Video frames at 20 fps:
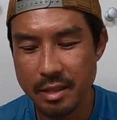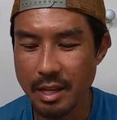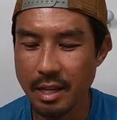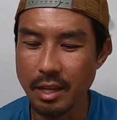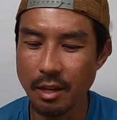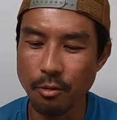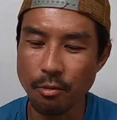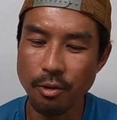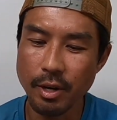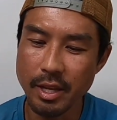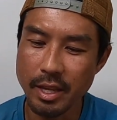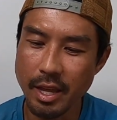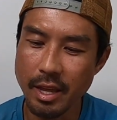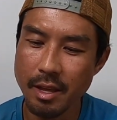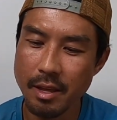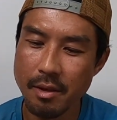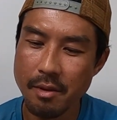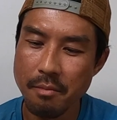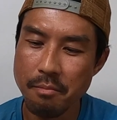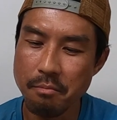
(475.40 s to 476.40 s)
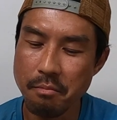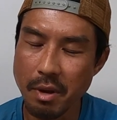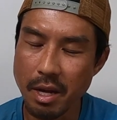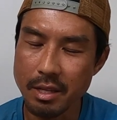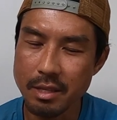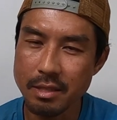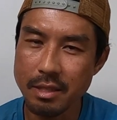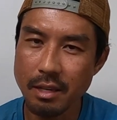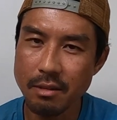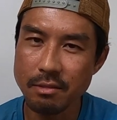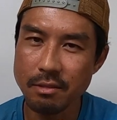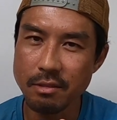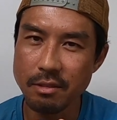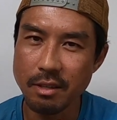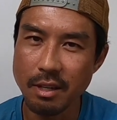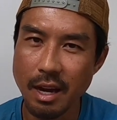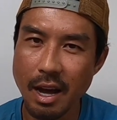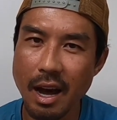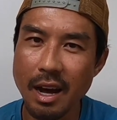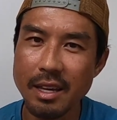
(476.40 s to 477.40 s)
ただこれね、全
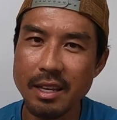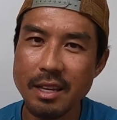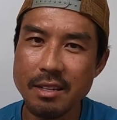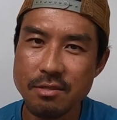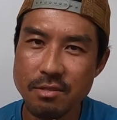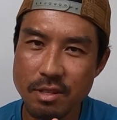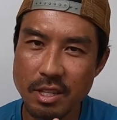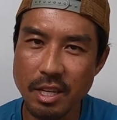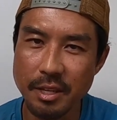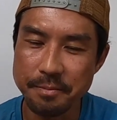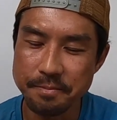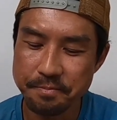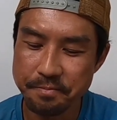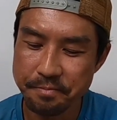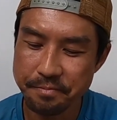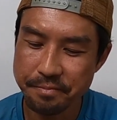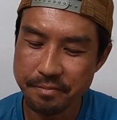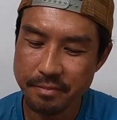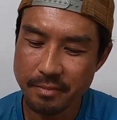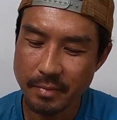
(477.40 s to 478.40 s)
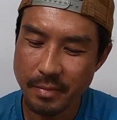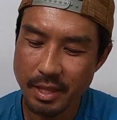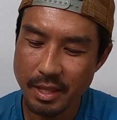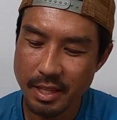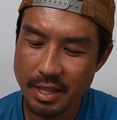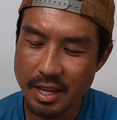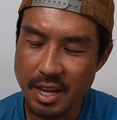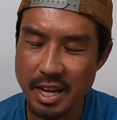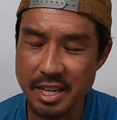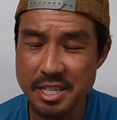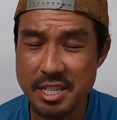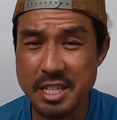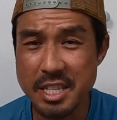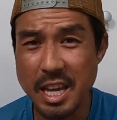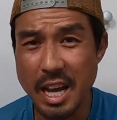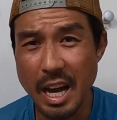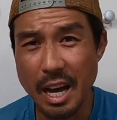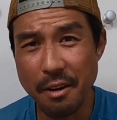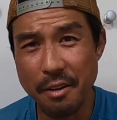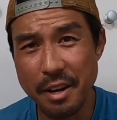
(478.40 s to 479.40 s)
く履けずに、足
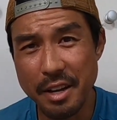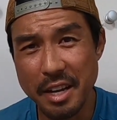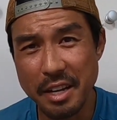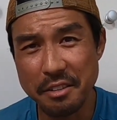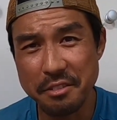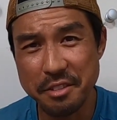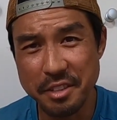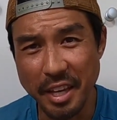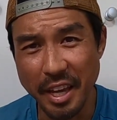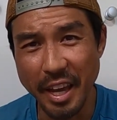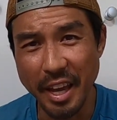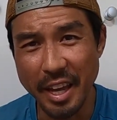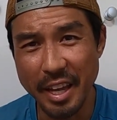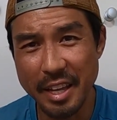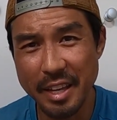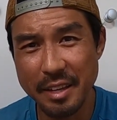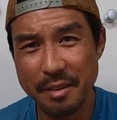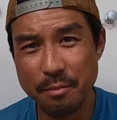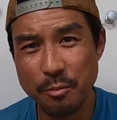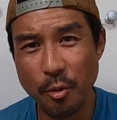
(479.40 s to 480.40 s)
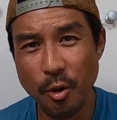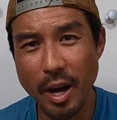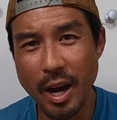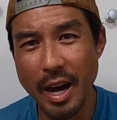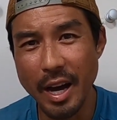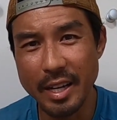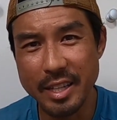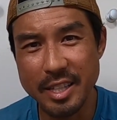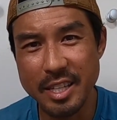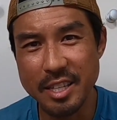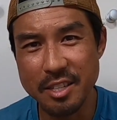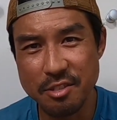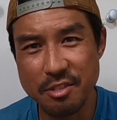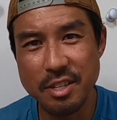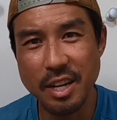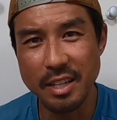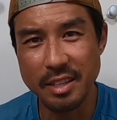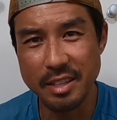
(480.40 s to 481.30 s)
に合わなくて、もう履きす